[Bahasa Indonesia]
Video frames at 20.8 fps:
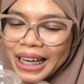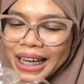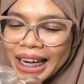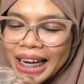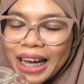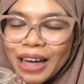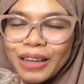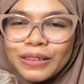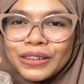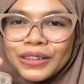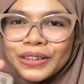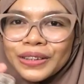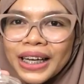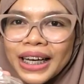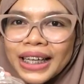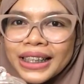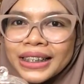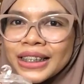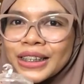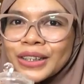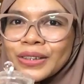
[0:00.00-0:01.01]
karena aku
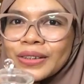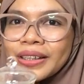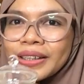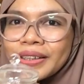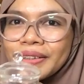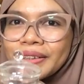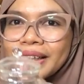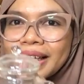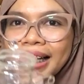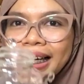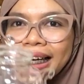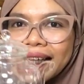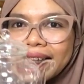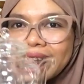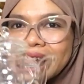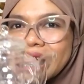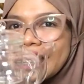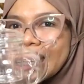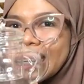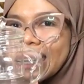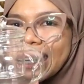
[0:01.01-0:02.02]
suka sesuatu yang
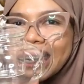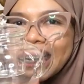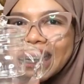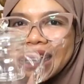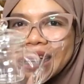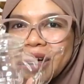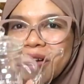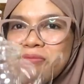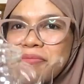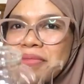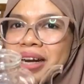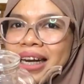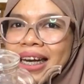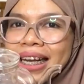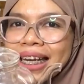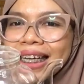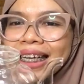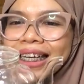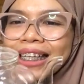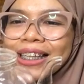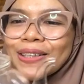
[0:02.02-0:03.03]
clear clear
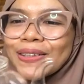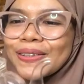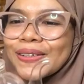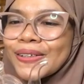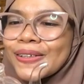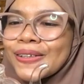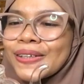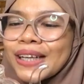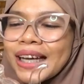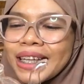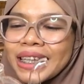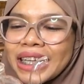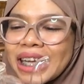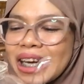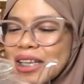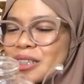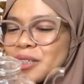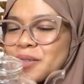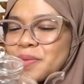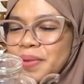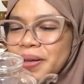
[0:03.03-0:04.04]
bening gitu yang
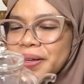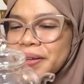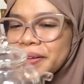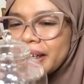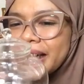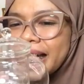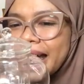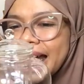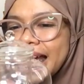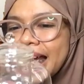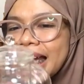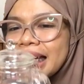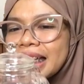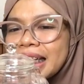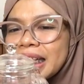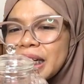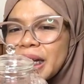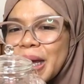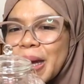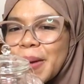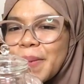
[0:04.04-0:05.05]
transparan kayak
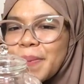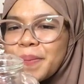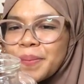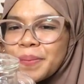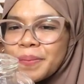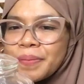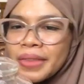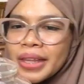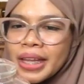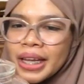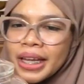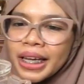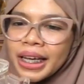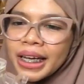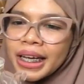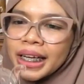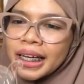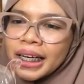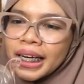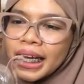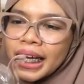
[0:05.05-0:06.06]
gini
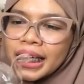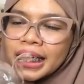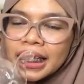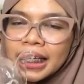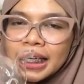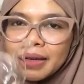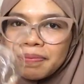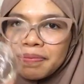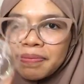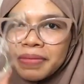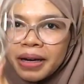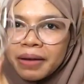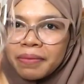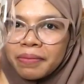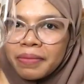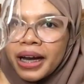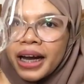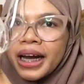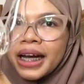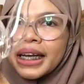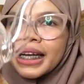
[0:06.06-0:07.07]
nah ini
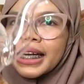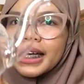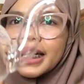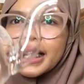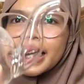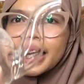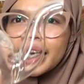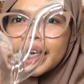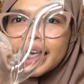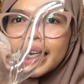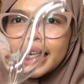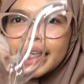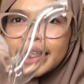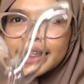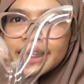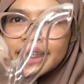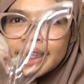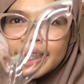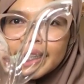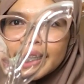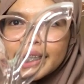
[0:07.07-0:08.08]
nampaknya dari
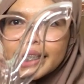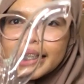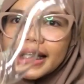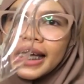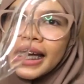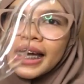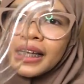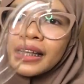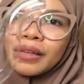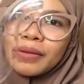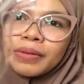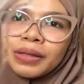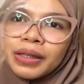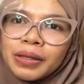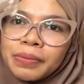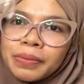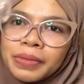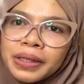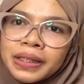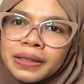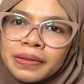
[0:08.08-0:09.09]
dekat ya
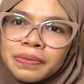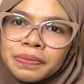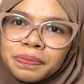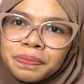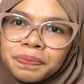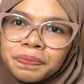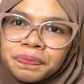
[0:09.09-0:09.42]
teman-teman